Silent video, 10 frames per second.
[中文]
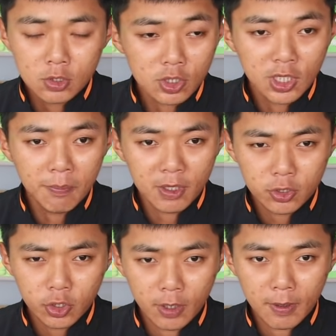就是很
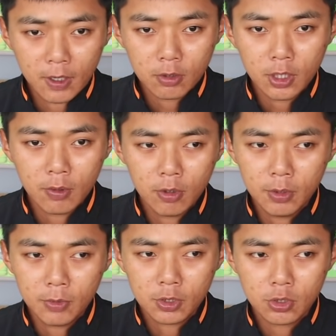明确嘛，对我
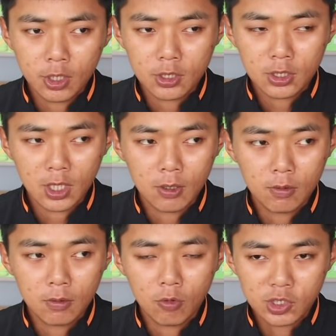很明确知道
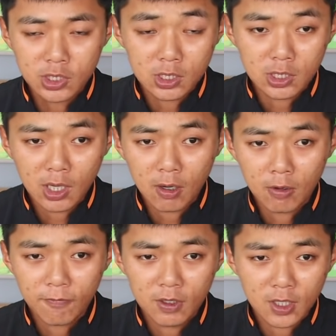我自己
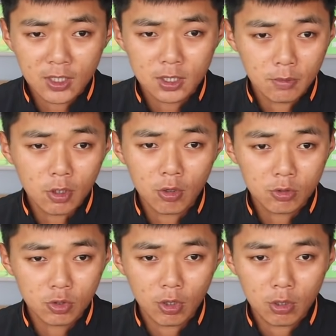要分担什么工
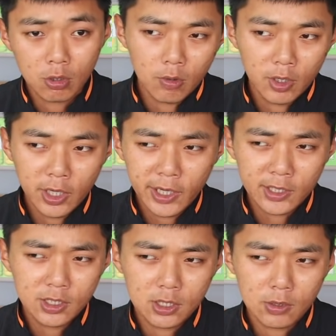作，我的
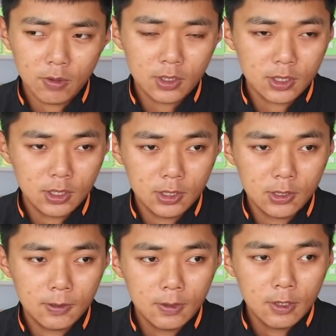练习或者
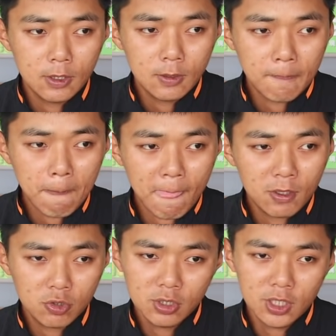是
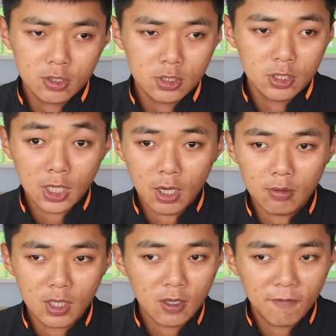训练就是
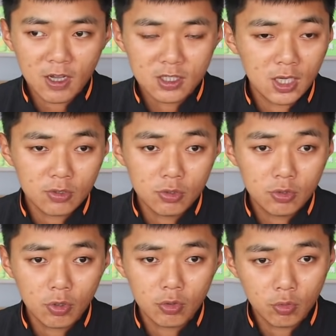朝那个方向去
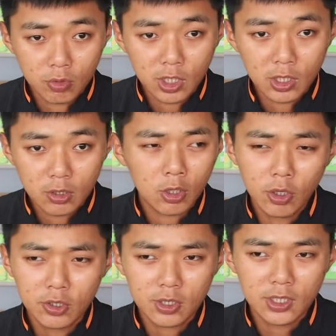做努力。团
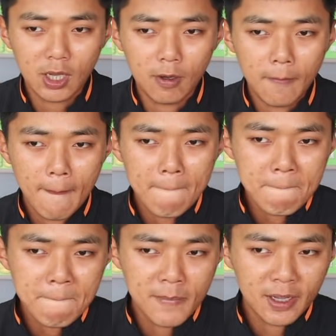队就是要
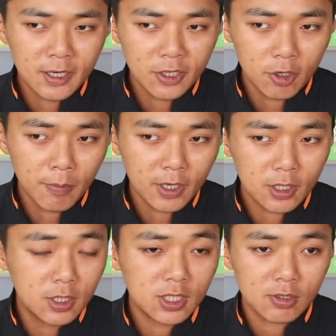每个人有每
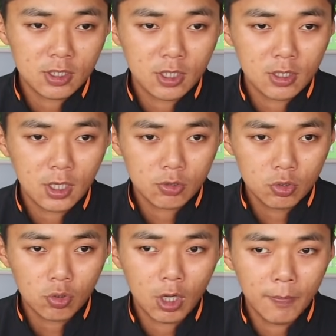个人的角色，那
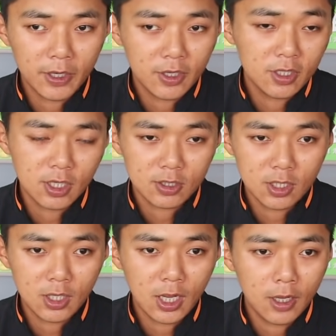去做好每个人的角
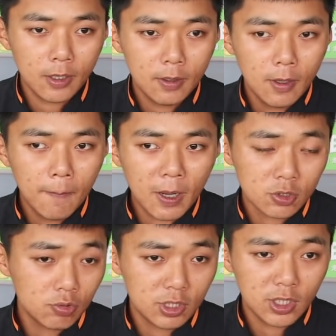色来帮
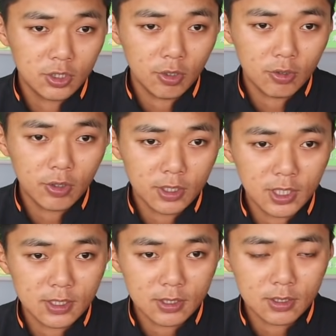助这个球队这
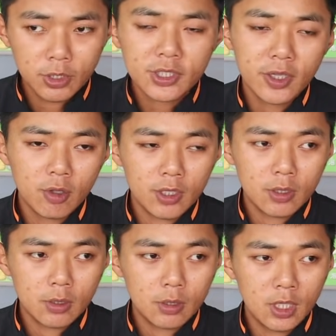样子。因为教练
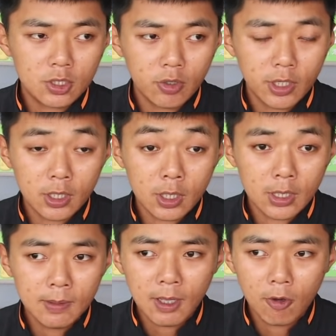团那时候也
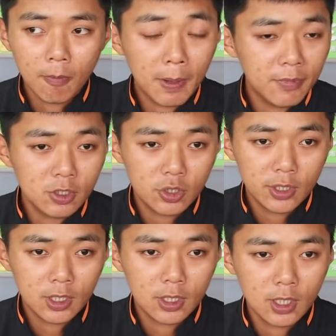让我蛮明
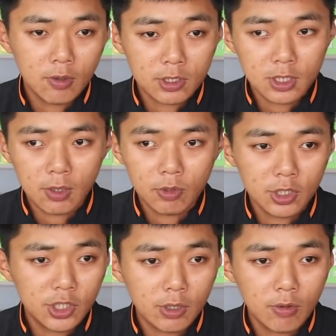确的，让我知道我
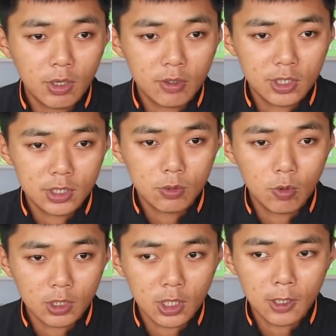的定位或者是
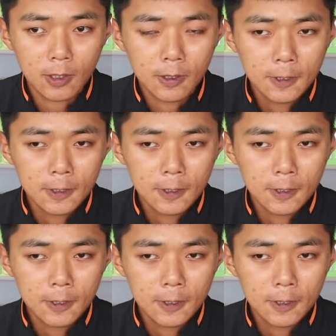我的